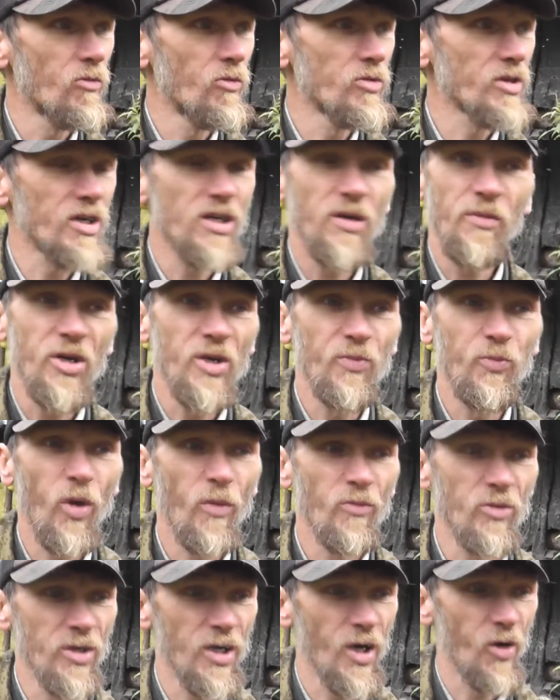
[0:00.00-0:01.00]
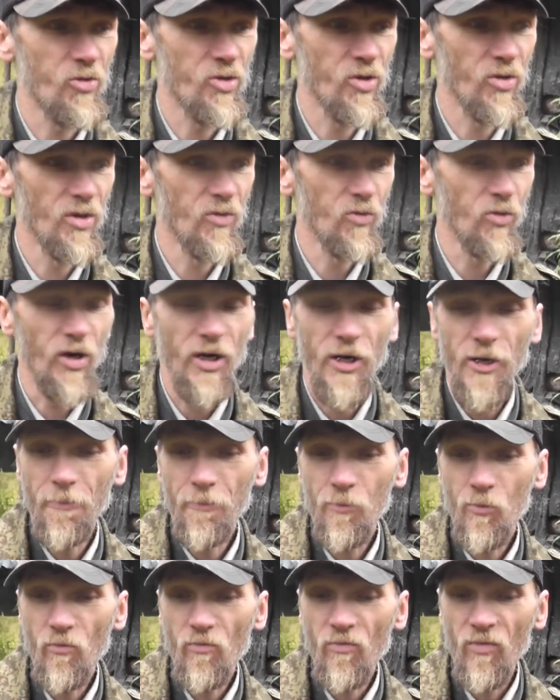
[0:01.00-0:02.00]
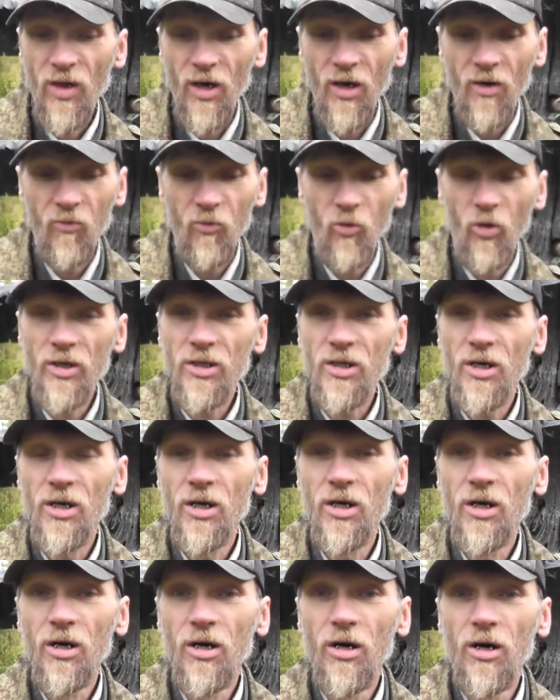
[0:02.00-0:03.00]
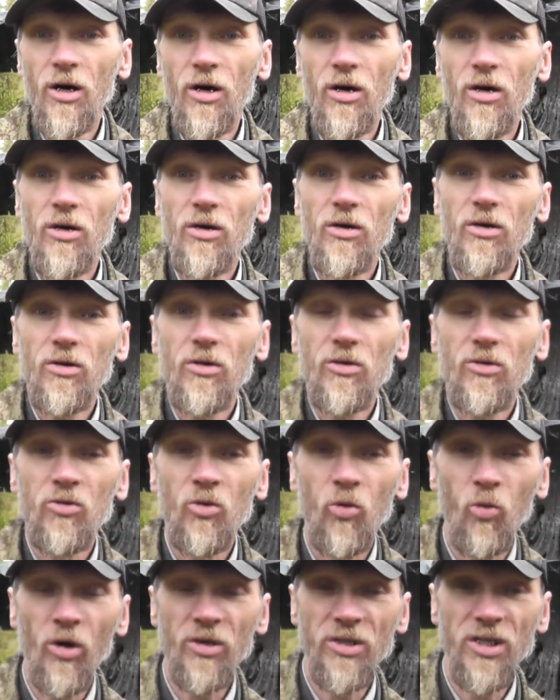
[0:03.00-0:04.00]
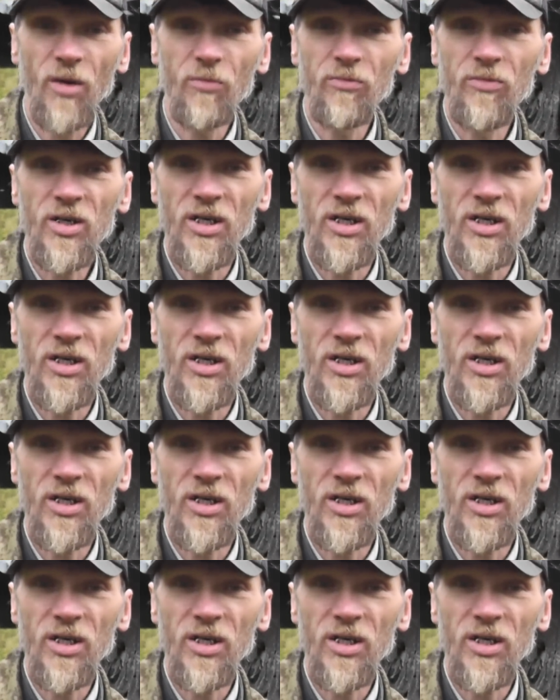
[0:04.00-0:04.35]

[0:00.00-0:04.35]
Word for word: имя не помню я уже у него. Вот. Ну вот там